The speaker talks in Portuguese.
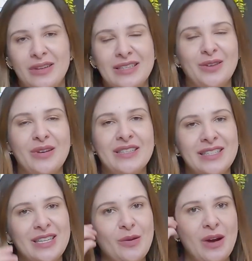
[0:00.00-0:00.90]
que são
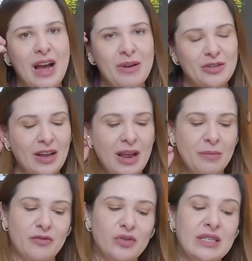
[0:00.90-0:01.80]
esses que eu acabei de falar
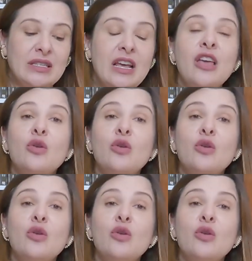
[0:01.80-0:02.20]
para vocês.